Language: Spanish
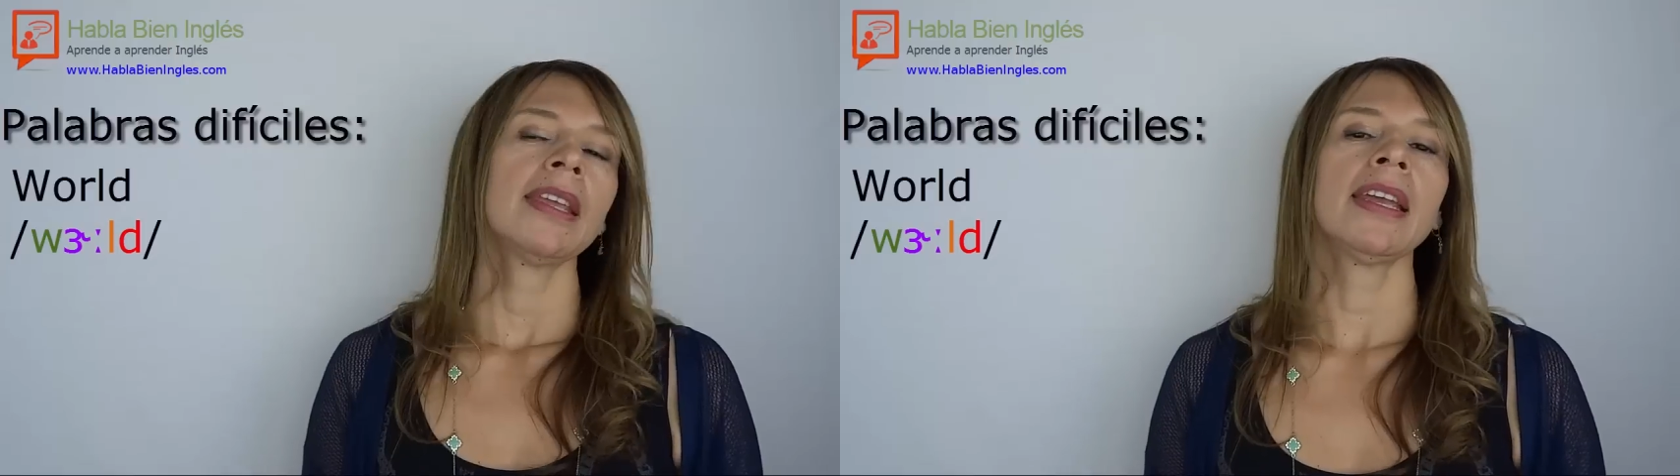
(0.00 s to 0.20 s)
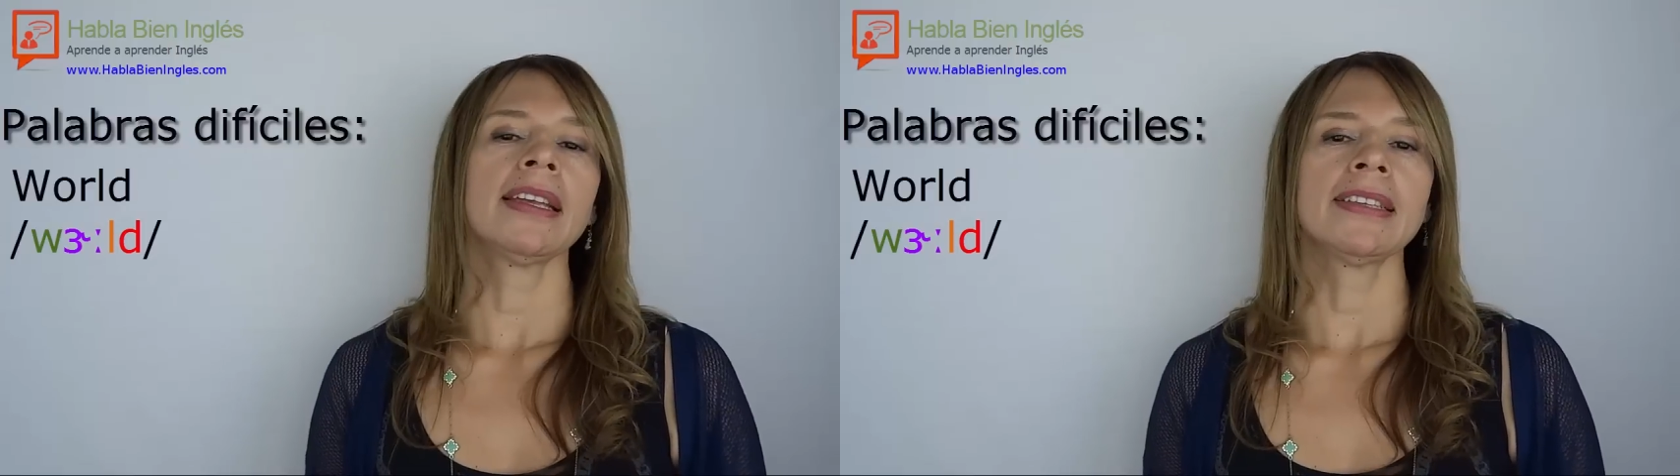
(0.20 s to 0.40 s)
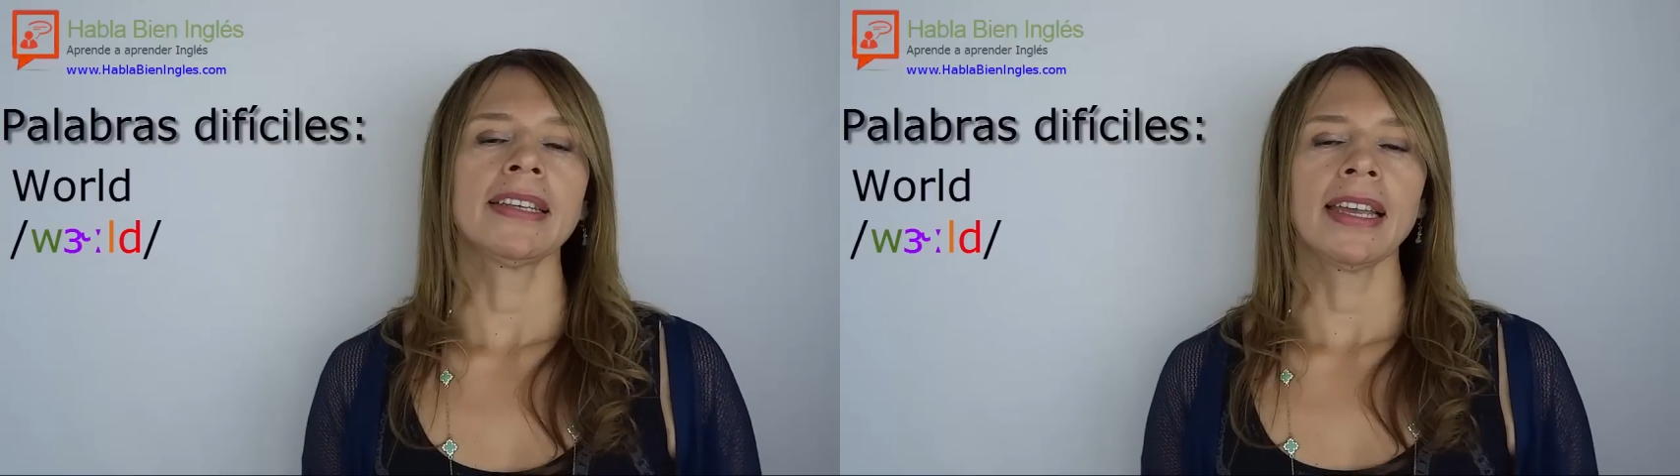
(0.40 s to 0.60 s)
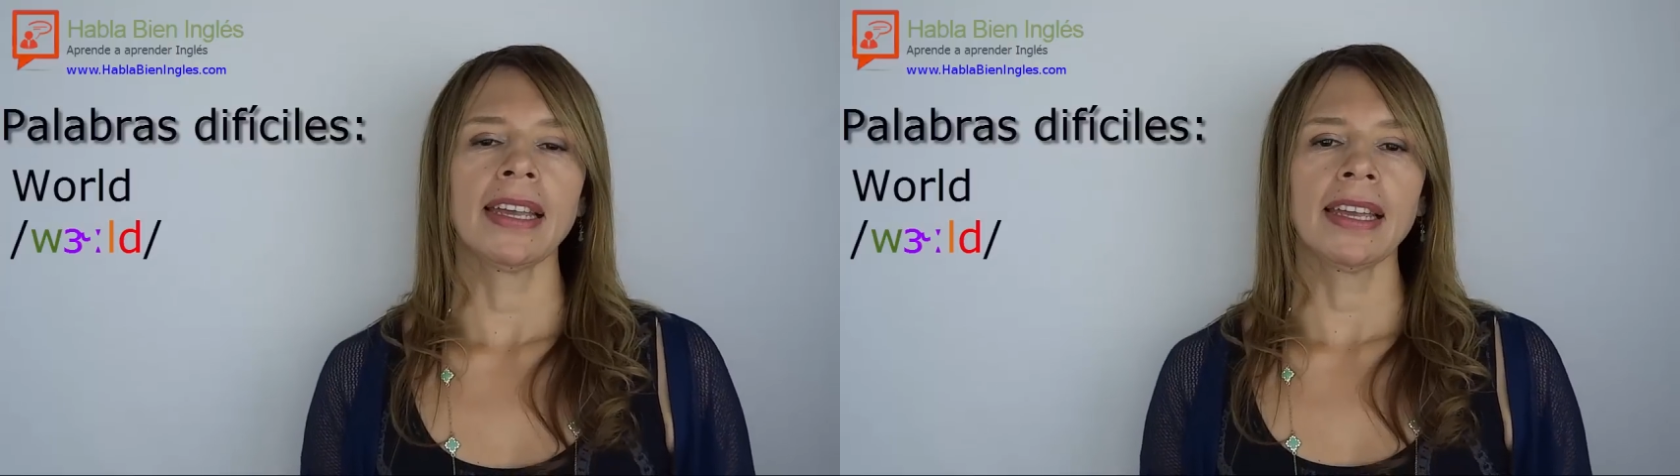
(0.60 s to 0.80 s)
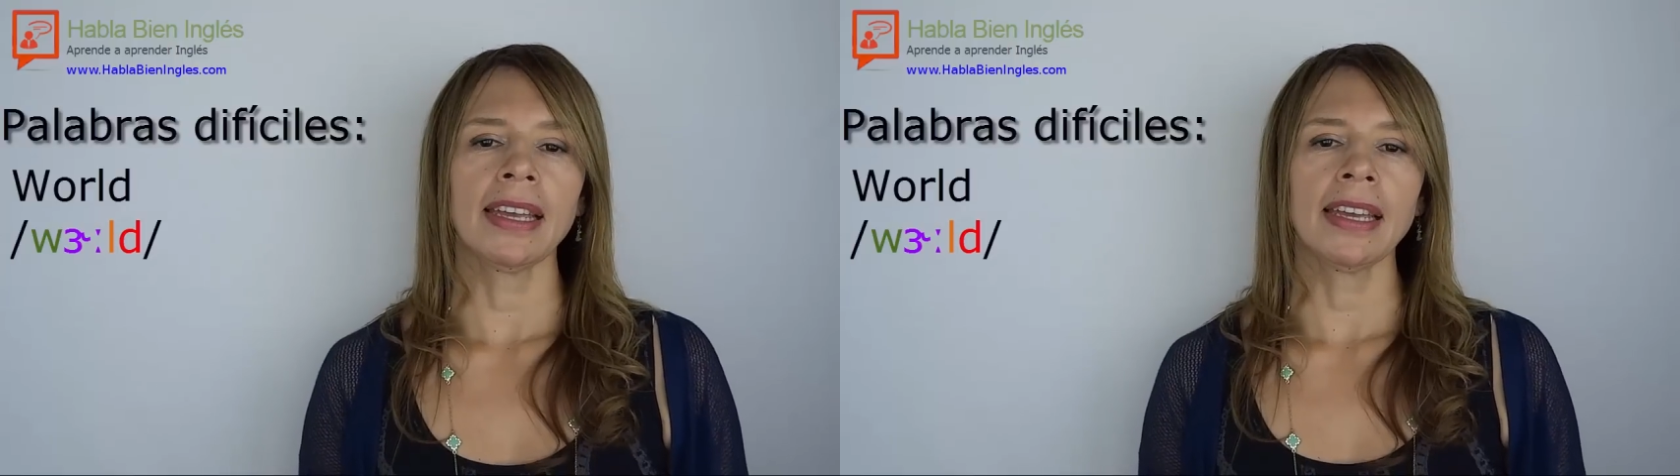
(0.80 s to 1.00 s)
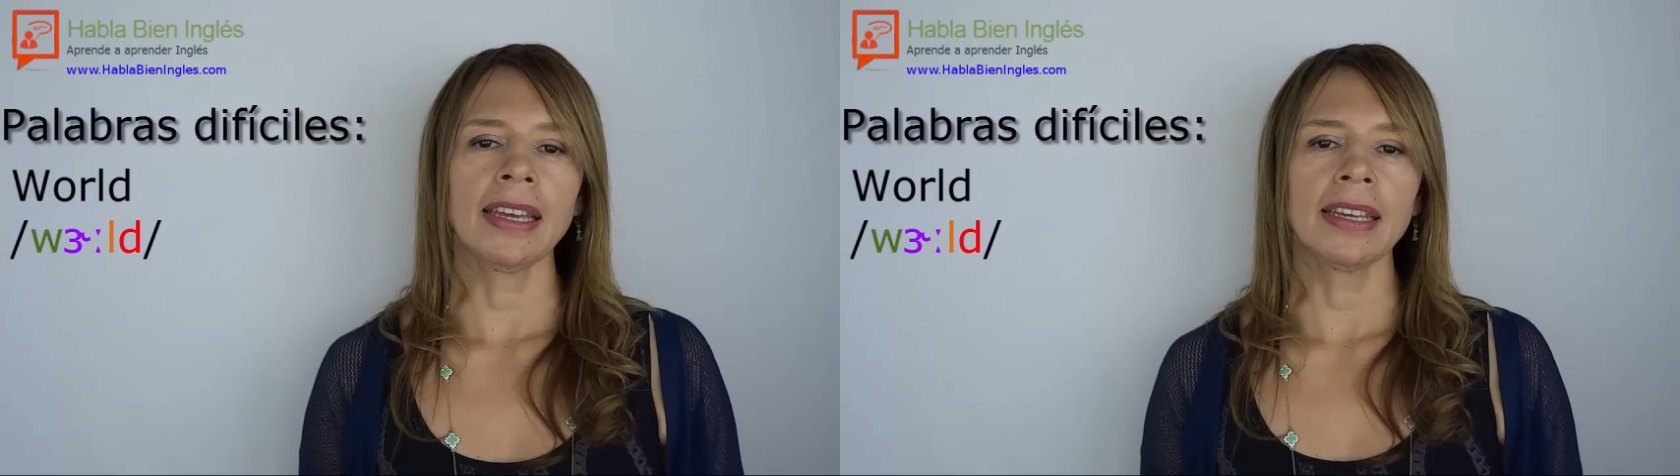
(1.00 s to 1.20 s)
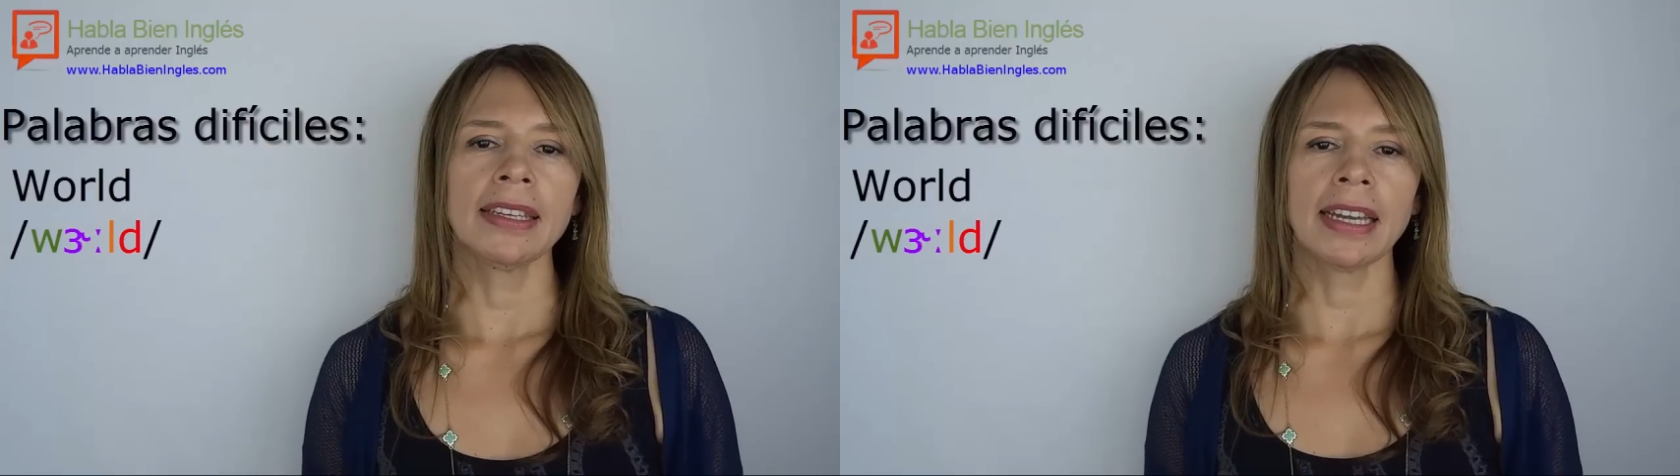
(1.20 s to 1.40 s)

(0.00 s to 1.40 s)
Y es que